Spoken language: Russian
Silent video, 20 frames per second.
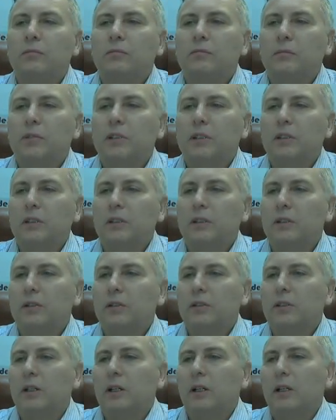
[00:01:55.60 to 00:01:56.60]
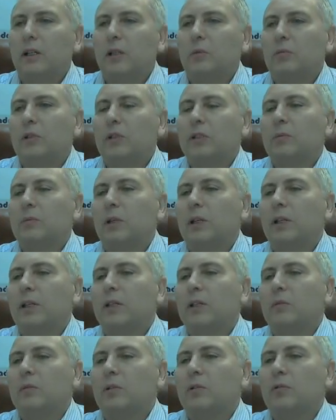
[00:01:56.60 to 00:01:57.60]
И да, и мы, смотрите,
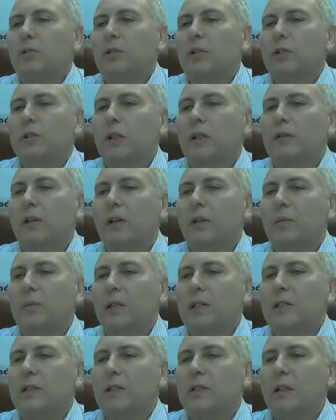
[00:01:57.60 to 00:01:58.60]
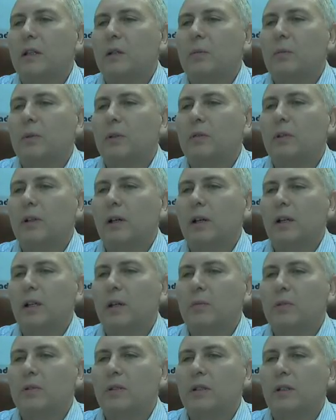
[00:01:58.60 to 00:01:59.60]
мы уже за два месяца
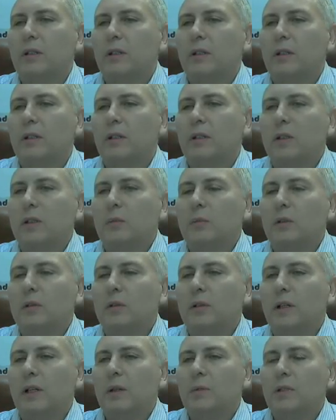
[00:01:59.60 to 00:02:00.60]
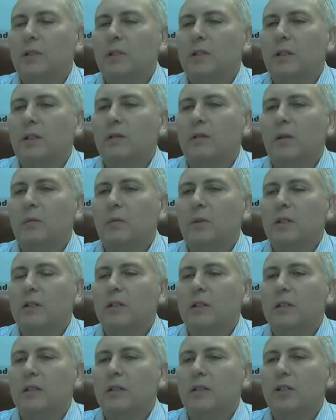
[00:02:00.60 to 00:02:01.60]
отбиваемся, мы отбиваемся за два месяца
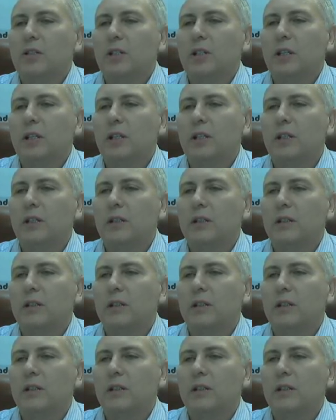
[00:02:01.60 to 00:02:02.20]
снижения